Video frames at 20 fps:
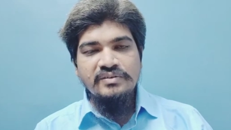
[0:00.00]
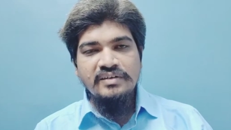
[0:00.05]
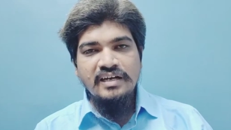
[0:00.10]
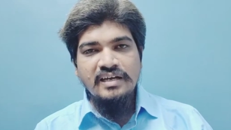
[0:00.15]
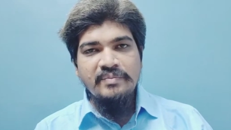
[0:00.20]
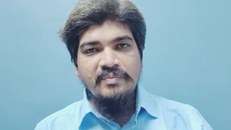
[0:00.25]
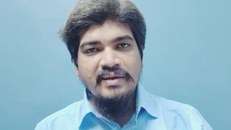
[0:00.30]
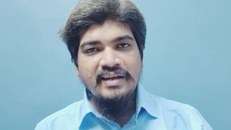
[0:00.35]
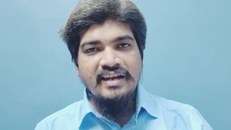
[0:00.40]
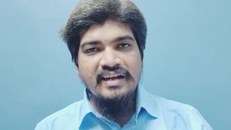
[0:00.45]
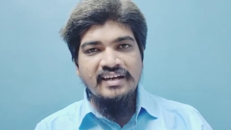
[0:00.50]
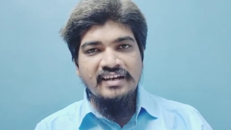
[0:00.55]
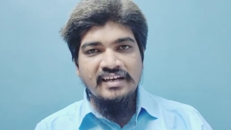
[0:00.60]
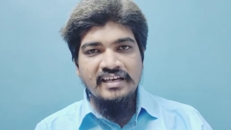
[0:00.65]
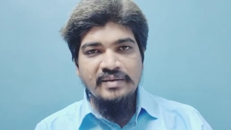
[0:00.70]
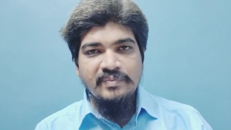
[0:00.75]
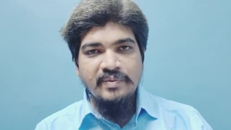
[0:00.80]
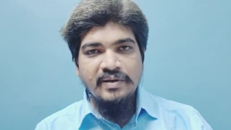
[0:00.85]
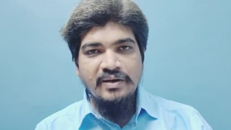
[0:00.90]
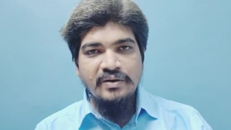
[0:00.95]
कहीं पे ना
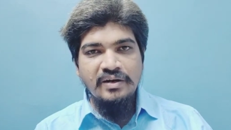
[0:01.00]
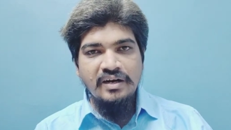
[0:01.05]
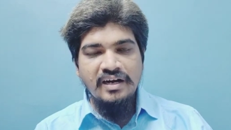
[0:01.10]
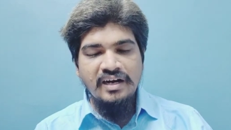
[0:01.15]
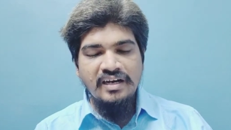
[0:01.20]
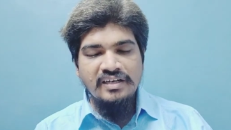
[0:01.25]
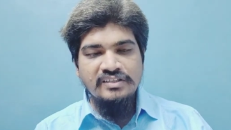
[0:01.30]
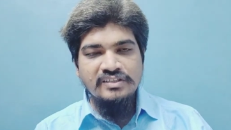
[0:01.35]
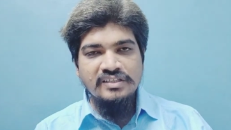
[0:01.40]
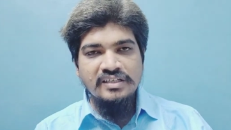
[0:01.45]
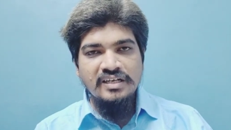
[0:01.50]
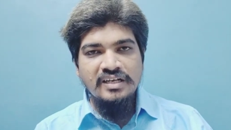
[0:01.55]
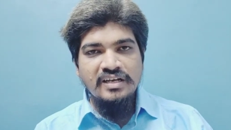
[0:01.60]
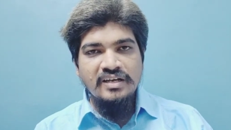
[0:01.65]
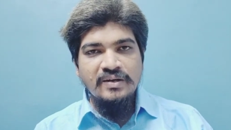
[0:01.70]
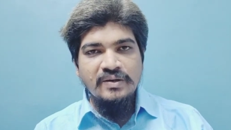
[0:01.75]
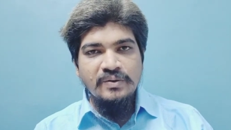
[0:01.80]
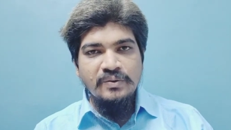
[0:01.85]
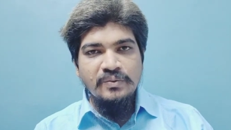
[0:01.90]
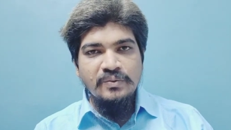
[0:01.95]
कहीं पे आज
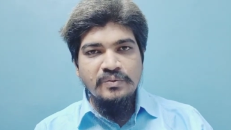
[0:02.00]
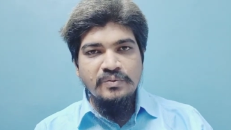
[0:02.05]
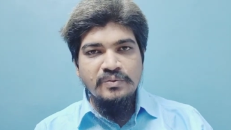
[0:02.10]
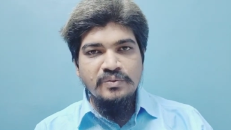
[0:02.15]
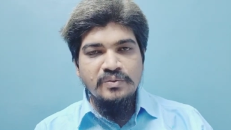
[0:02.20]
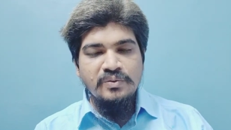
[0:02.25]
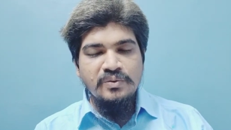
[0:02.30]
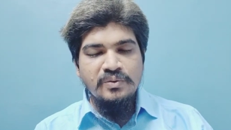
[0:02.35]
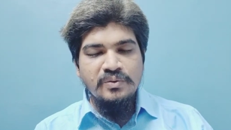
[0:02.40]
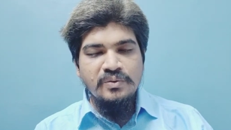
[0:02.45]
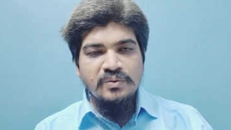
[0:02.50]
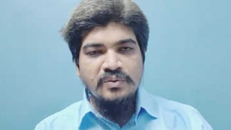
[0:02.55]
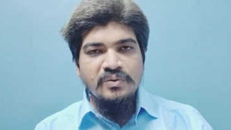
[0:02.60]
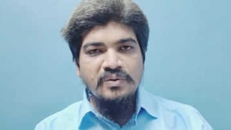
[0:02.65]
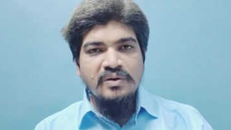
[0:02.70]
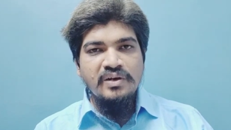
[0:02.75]
उनको